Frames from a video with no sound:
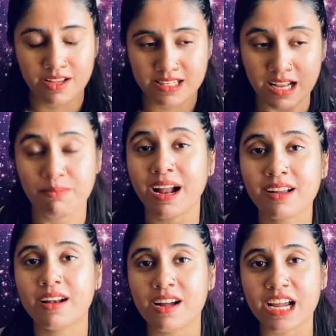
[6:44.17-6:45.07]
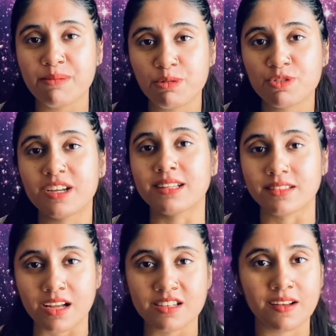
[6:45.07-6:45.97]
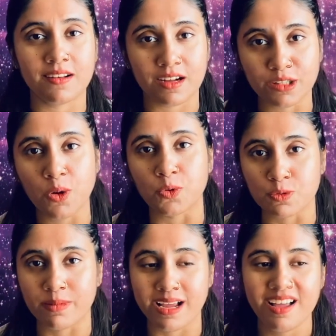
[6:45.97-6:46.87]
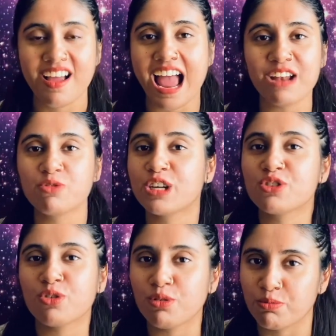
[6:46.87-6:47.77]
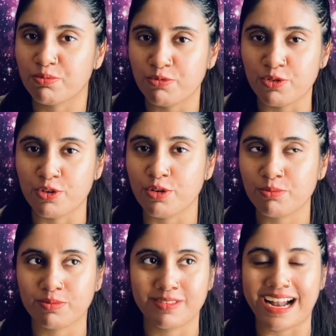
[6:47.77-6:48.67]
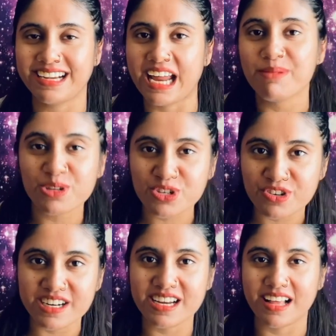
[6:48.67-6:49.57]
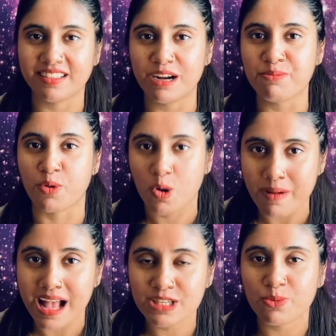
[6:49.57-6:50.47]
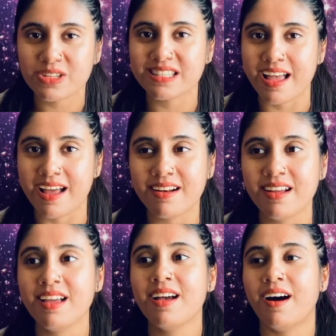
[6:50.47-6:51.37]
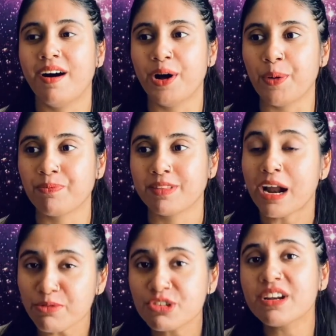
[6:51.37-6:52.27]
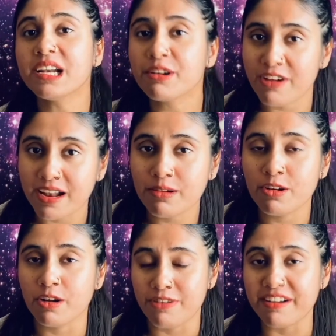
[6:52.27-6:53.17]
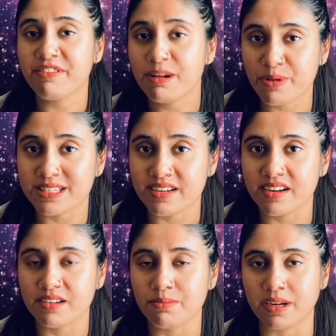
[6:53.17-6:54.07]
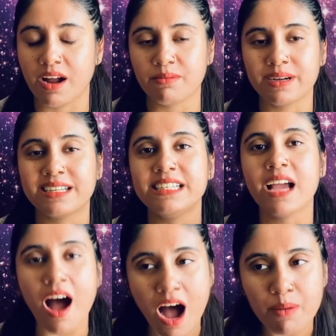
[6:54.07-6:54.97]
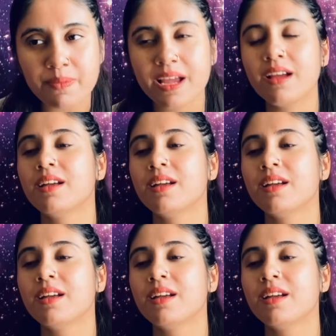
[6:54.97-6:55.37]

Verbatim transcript: सलमान खान का कैमियो मुझे इतना अच्छा लगा था उसमें एंड उनकी जो यू नो दैट केमिस्ट्री एंड दैट रोमांस वॉज देयर दैट वॉज रियली वेल वेरी वेल प्रेजेंटेड इन पठान बट यहाँ पे